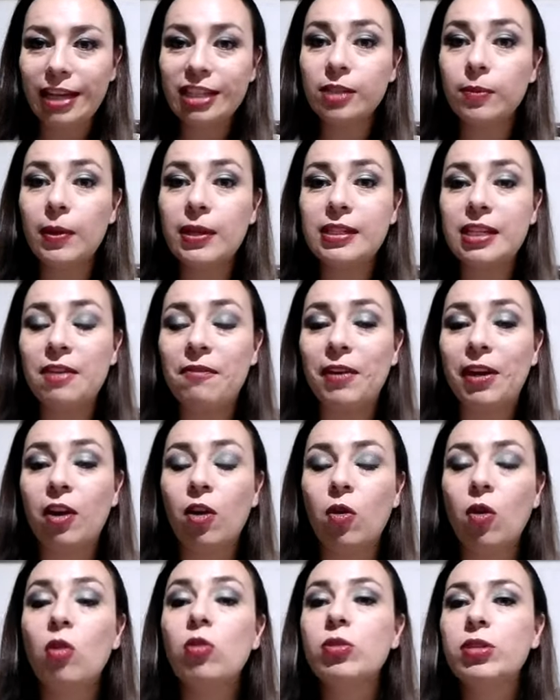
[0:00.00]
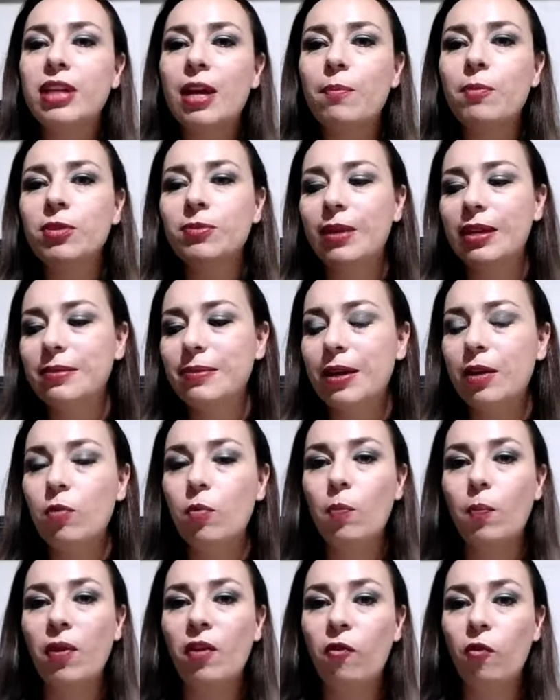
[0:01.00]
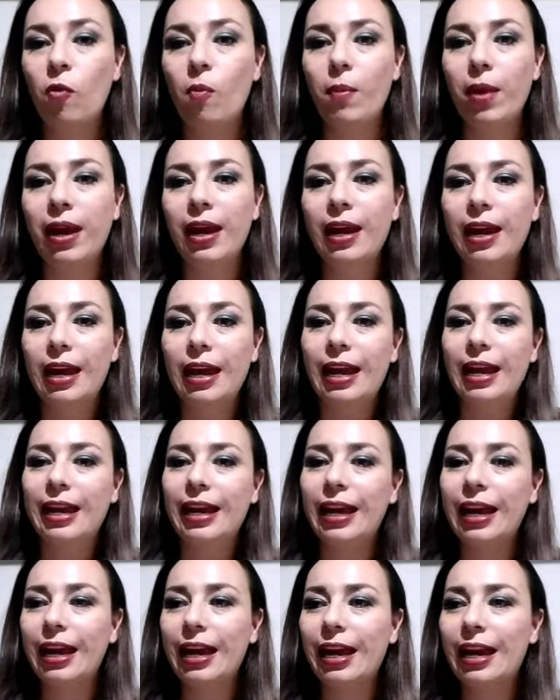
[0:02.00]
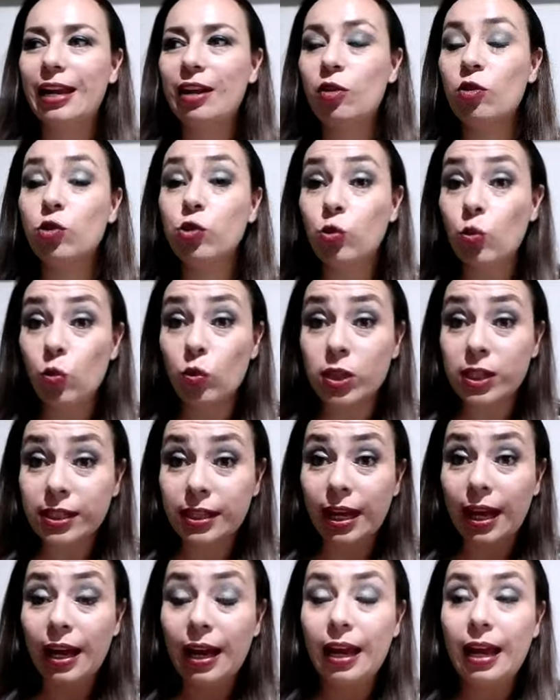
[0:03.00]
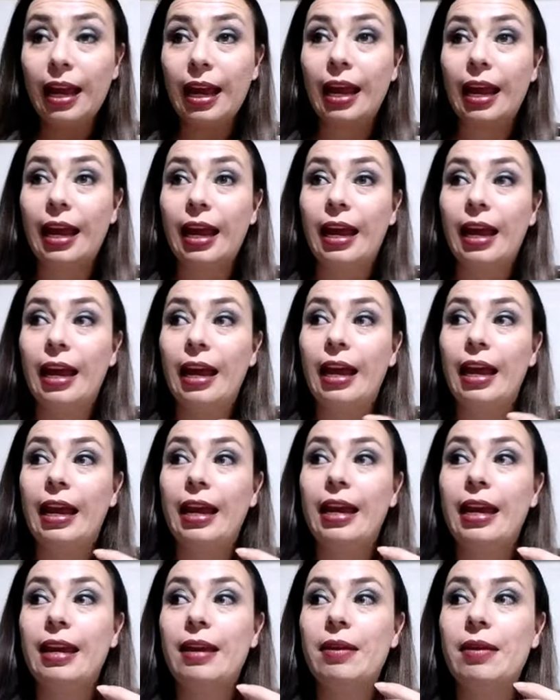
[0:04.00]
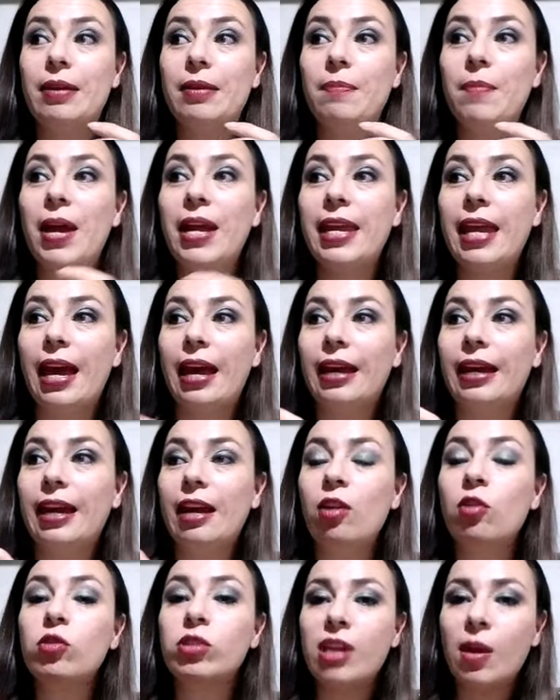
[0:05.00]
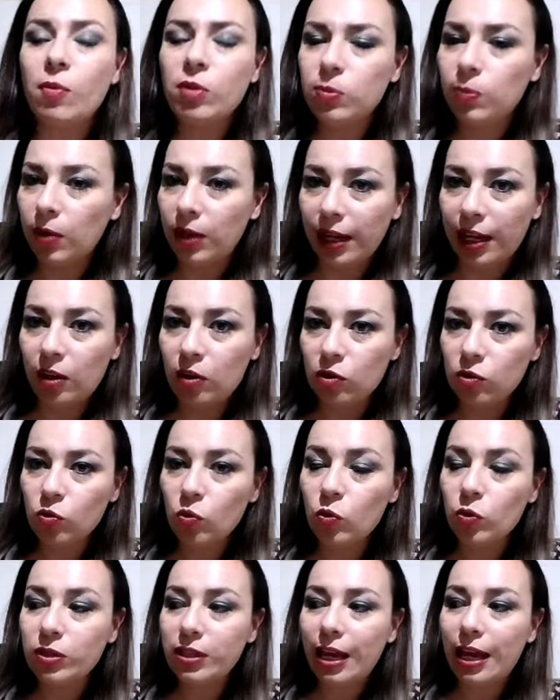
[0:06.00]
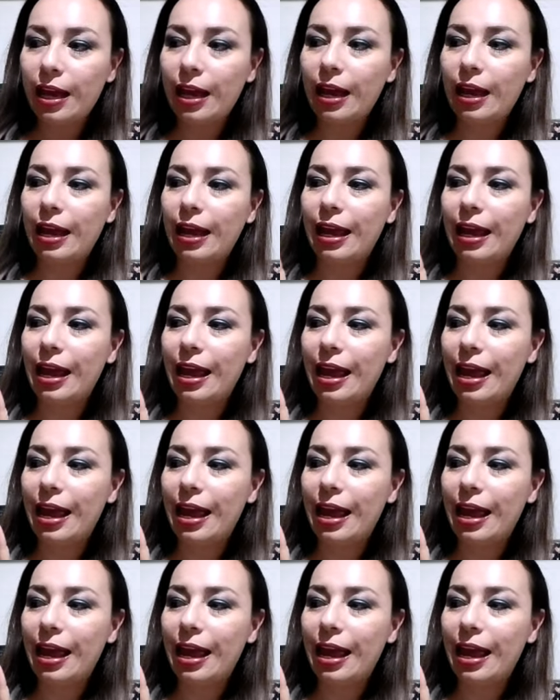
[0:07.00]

Específico, o usamos más bien un perfume que nos guste, eh, vaya, que lo usamos porque nos gusta